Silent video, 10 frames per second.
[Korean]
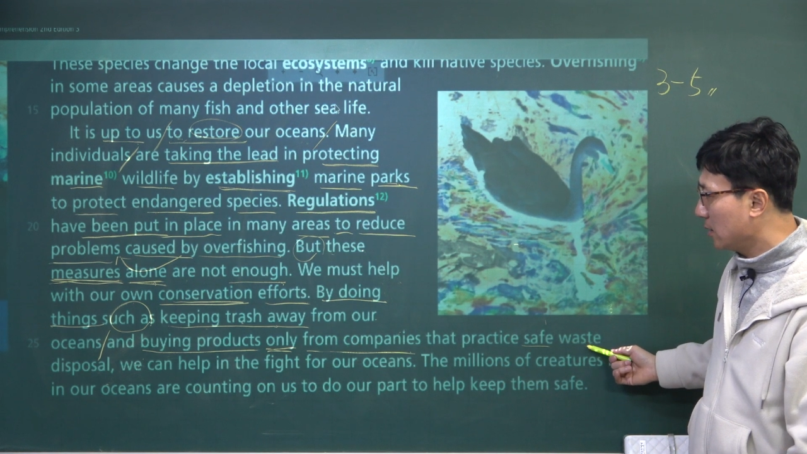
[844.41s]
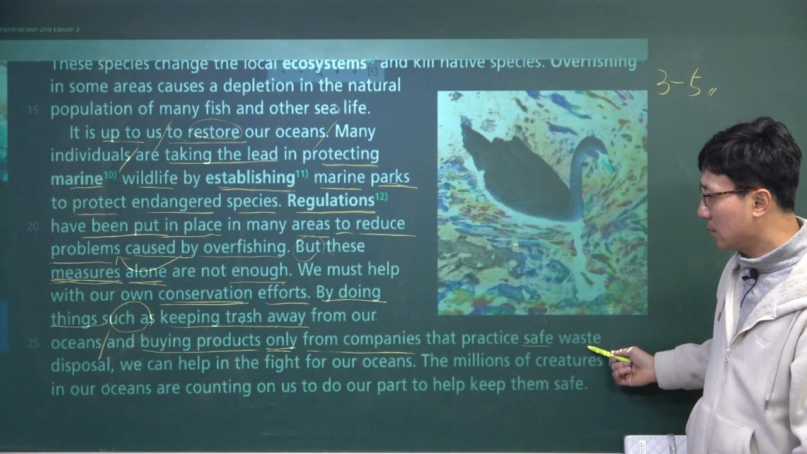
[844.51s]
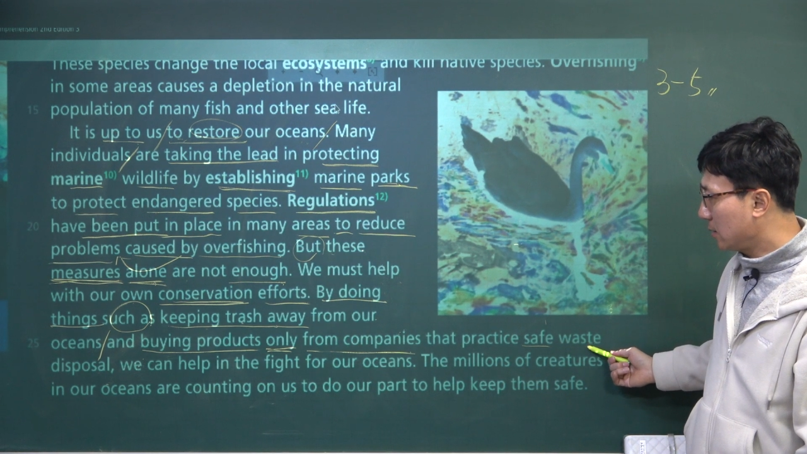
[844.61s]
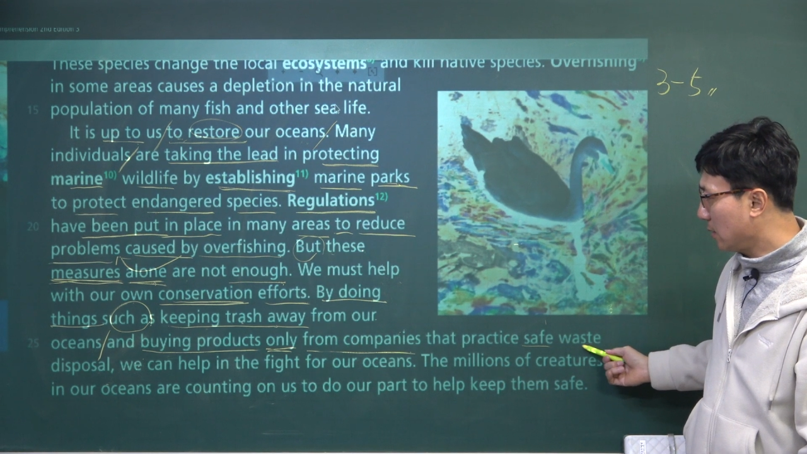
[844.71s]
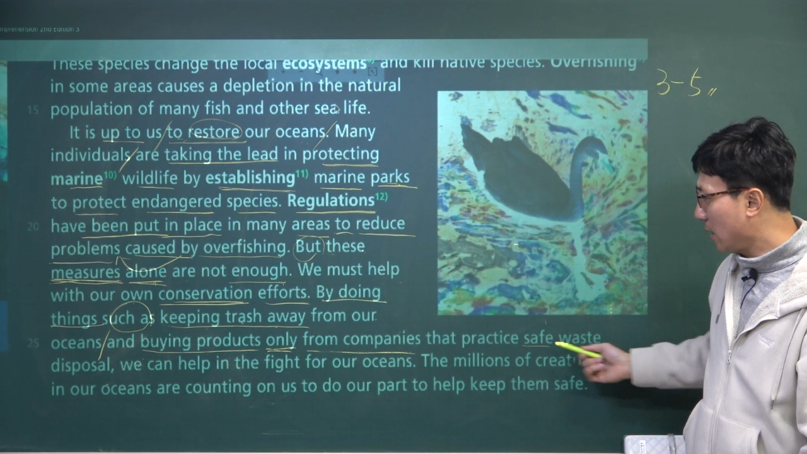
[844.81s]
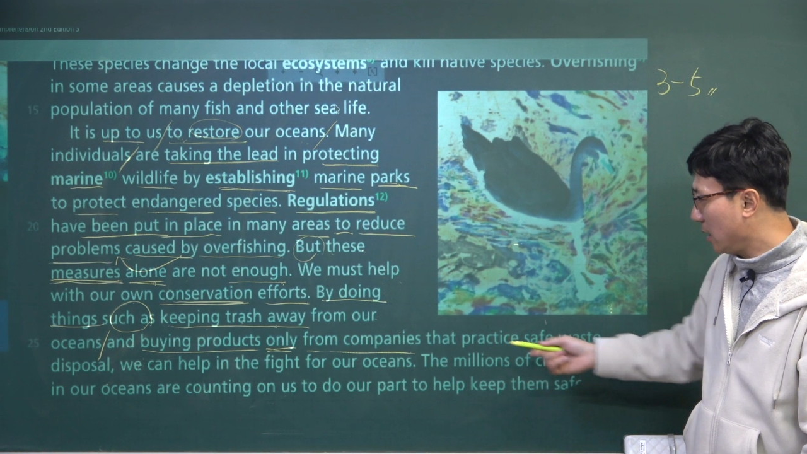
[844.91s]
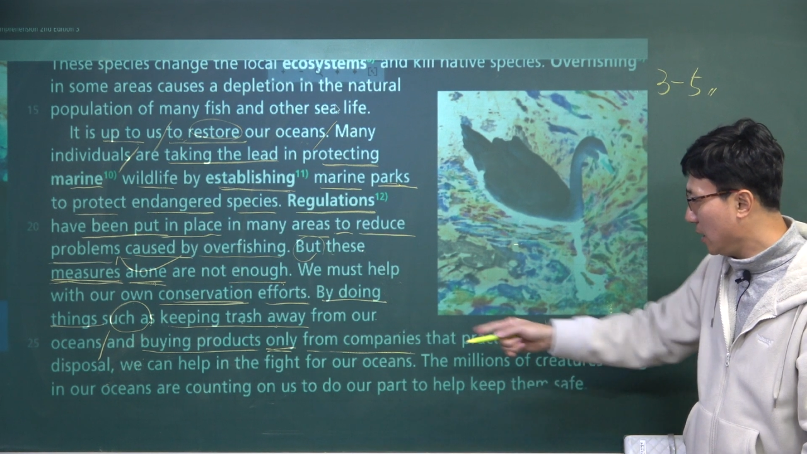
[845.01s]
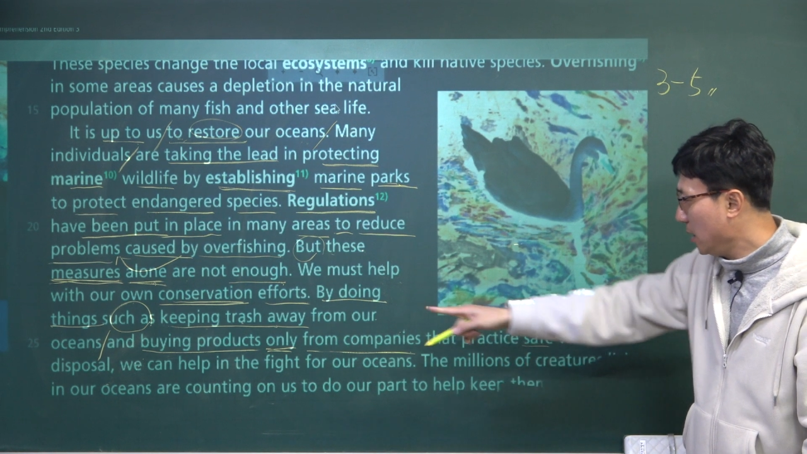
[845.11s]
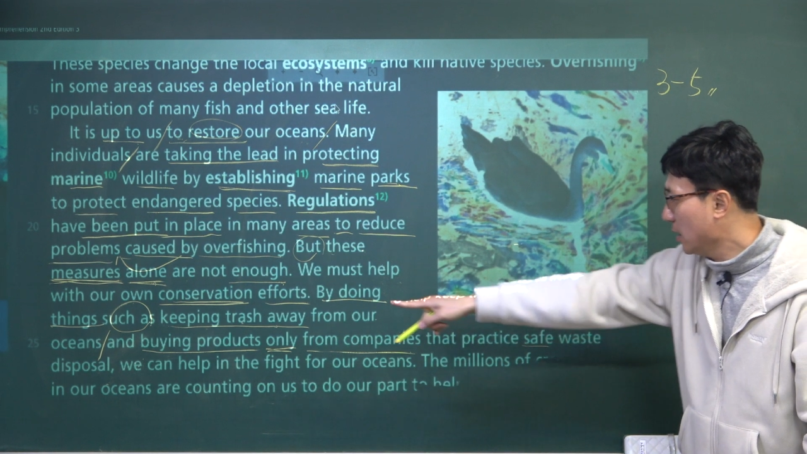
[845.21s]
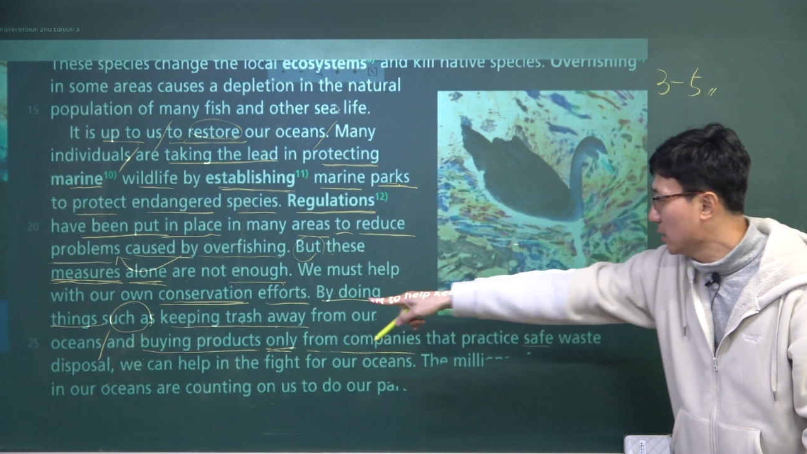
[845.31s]

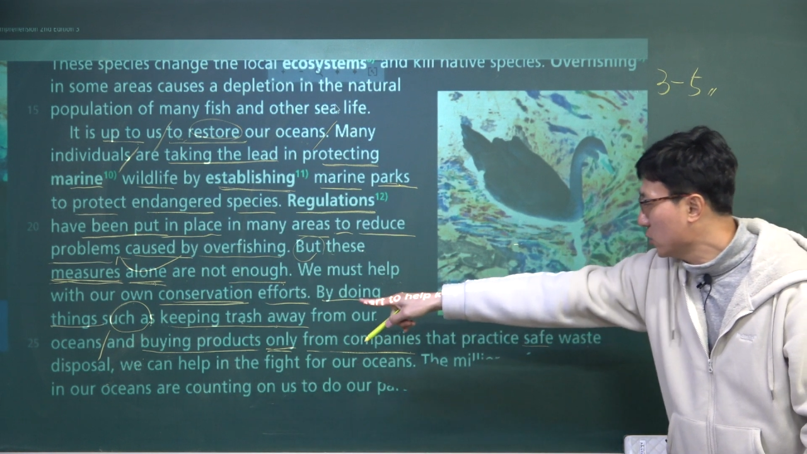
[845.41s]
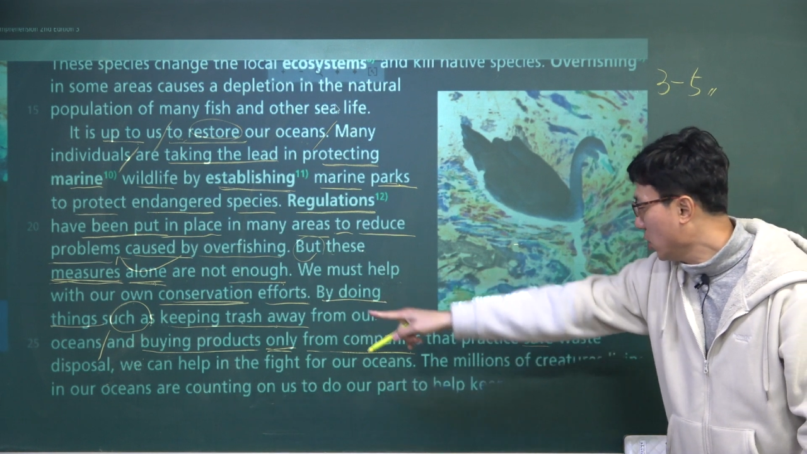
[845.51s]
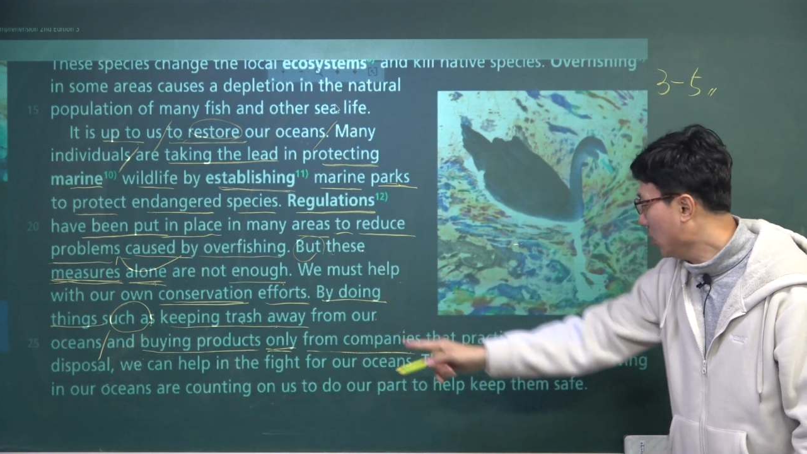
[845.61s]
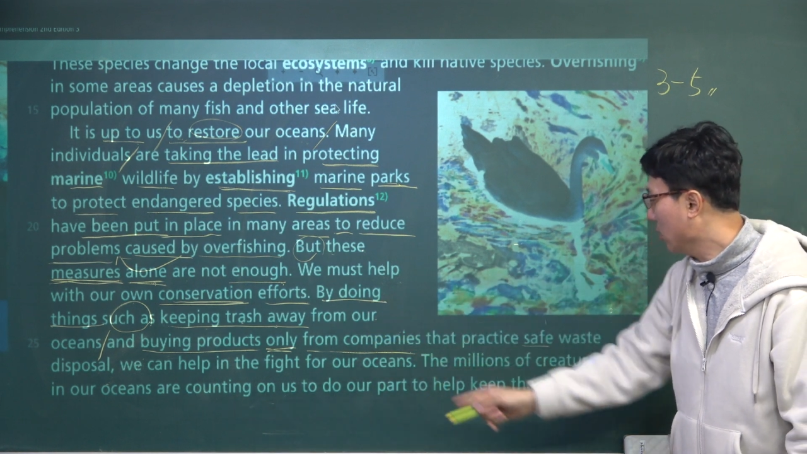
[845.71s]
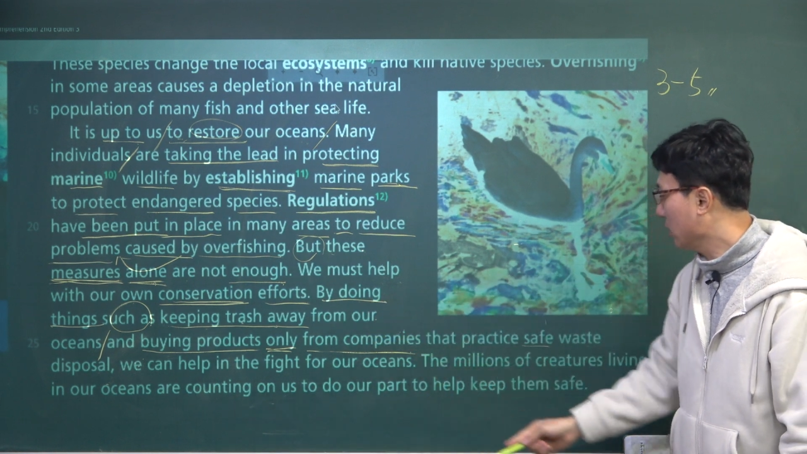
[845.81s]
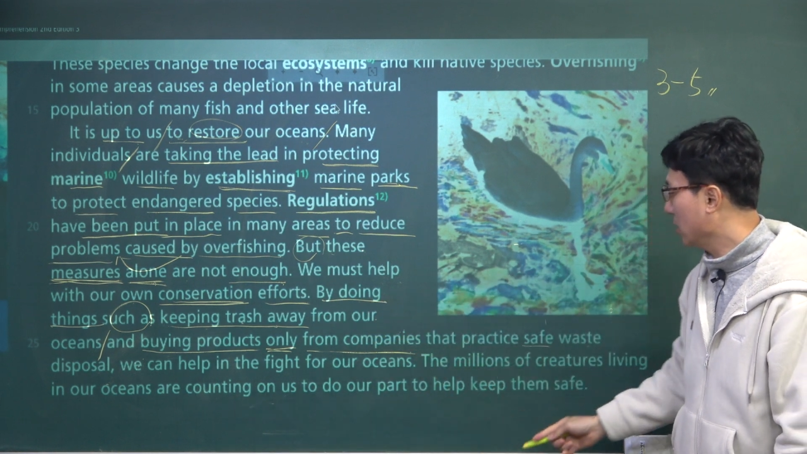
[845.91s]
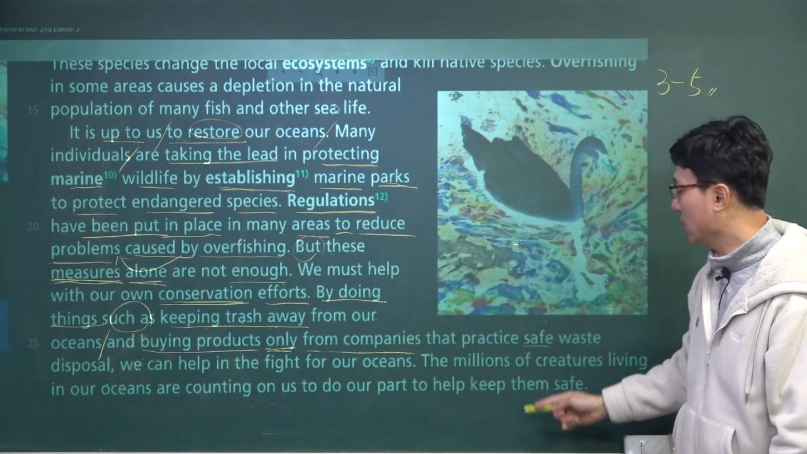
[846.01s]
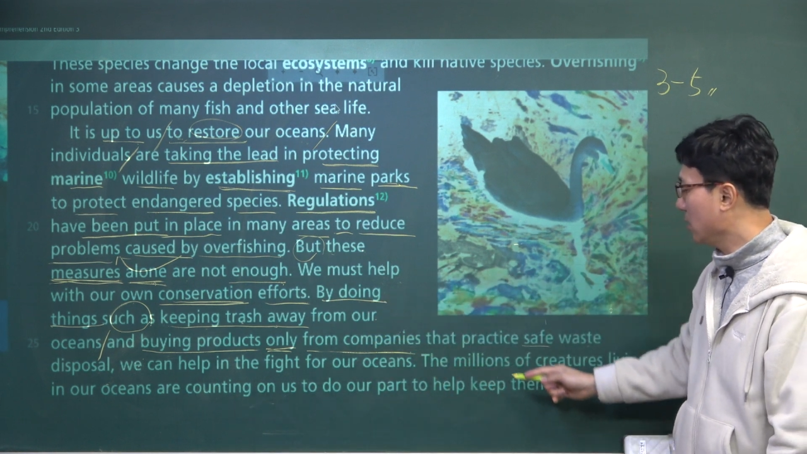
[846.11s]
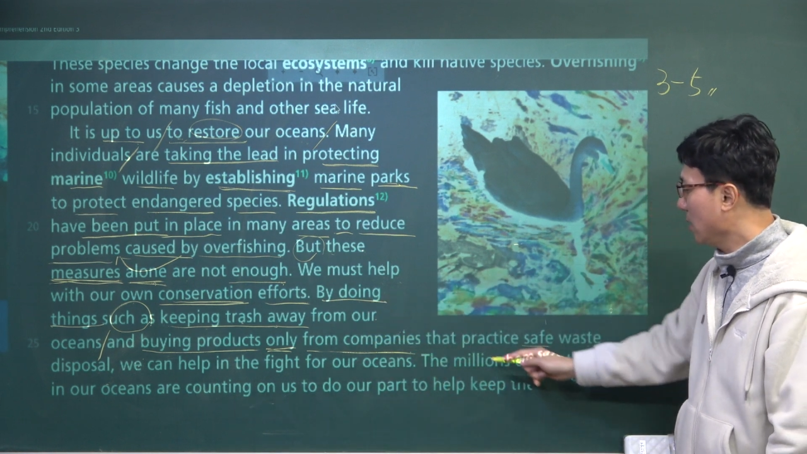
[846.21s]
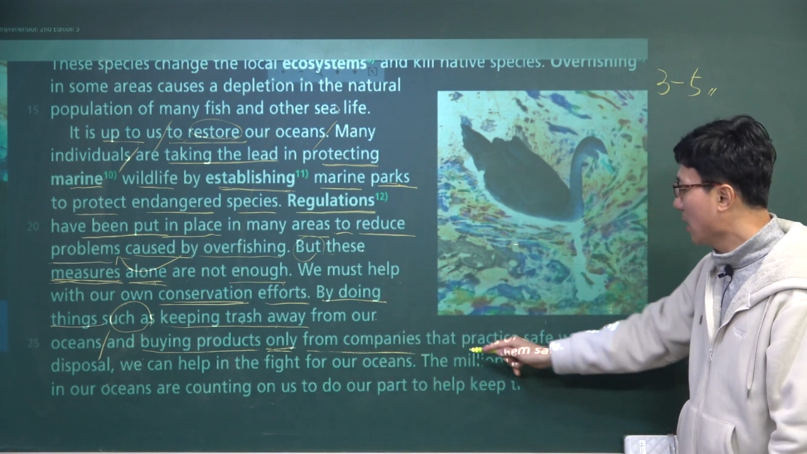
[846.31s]
쓰레기
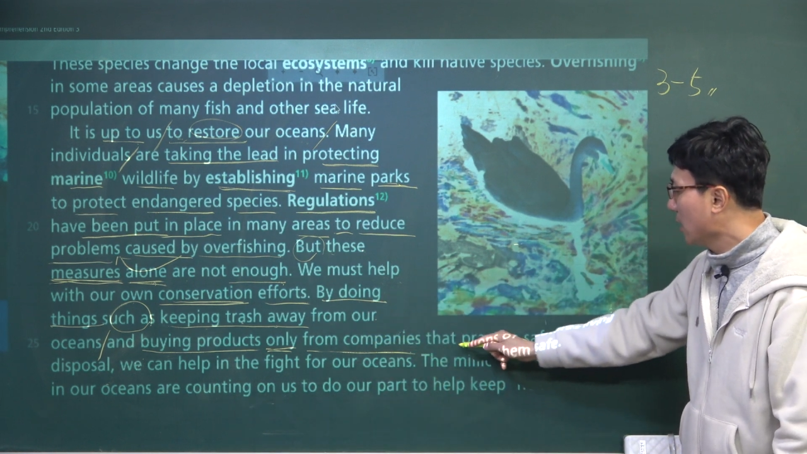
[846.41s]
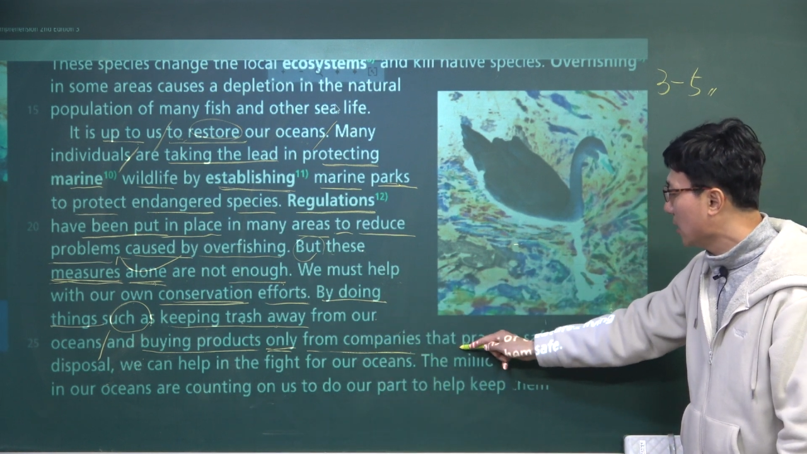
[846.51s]
처리를